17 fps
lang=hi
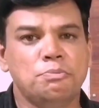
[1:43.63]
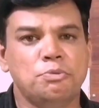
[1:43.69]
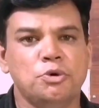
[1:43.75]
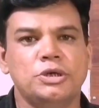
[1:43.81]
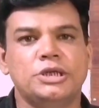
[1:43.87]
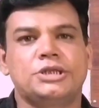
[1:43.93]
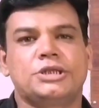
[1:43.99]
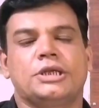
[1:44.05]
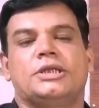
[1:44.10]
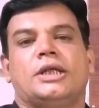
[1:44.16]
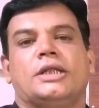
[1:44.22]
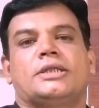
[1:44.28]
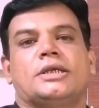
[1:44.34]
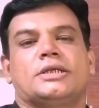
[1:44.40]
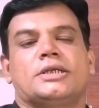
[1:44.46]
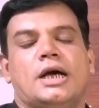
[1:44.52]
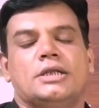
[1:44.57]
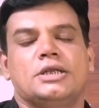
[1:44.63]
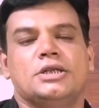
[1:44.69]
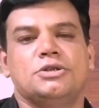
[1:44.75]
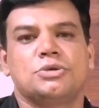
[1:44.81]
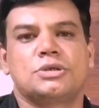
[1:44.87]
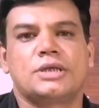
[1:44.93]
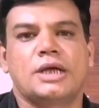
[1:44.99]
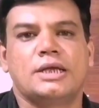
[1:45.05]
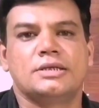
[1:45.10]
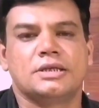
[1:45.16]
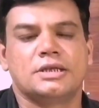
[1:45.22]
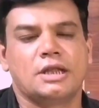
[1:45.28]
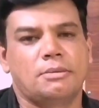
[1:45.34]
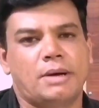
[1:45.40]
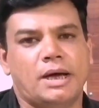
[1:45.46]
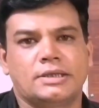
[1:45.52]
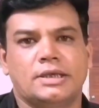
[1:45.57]
पूरी शिद्दत के साथ हिंदुस्तान
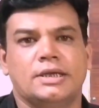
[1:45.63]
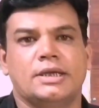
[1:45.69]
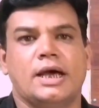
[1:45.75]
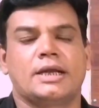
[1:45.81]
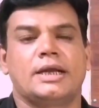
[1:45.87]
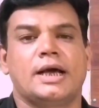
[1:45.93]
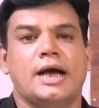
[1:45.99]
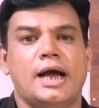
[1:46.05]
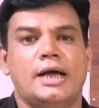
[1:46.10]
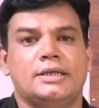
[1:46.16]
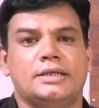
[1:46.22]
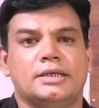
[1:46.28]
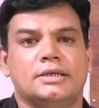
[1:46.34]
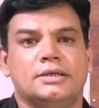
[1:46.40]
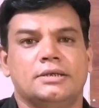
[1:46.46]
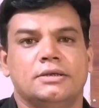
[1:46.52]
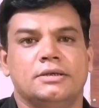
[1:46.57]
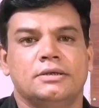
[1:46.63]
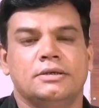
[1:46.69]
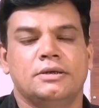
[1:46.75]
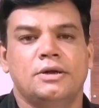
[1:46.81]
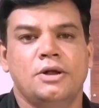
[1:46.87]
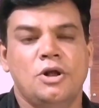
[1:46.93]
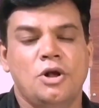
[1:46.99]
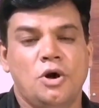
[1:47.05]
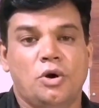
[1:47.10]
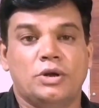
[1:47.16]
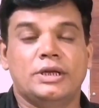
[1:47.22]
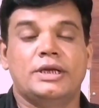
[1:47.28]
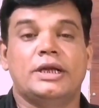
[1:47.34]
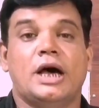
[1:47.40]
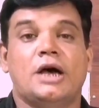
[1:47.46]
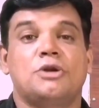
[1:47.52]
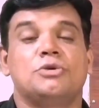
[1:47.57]
जिंदाबाद के नारे लगाए थे और
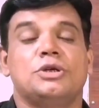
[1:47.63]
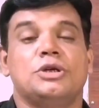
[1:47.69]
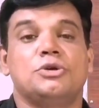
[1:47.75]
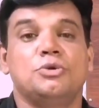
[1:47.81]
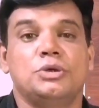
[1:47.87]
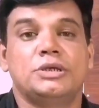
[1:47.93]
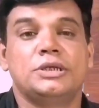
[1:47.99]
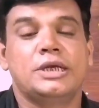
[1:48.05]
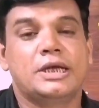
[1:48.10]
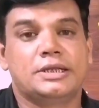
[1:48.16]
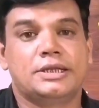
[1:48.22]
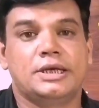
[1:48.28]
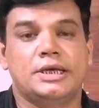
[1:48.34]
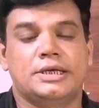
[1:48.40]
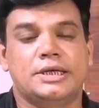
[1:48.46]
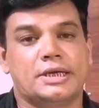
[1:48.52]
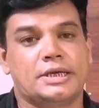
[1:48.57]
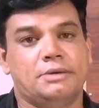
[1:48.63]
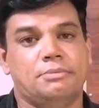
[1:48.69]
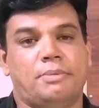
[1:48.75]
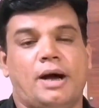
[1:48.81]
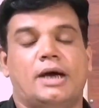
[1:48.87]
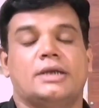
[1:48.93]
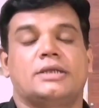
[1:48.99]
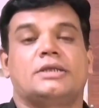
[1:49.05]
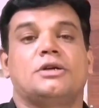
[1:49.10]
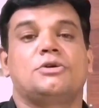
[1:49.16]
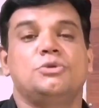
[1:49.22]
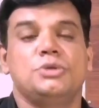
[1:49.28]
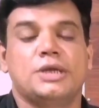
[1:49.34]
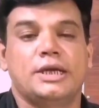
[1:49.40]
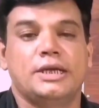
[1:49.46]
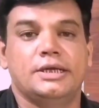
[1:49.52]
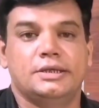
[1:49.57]
इन नारों की गूंज थिएटर के बाहर तक
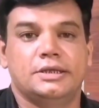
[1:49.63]
गूंज रही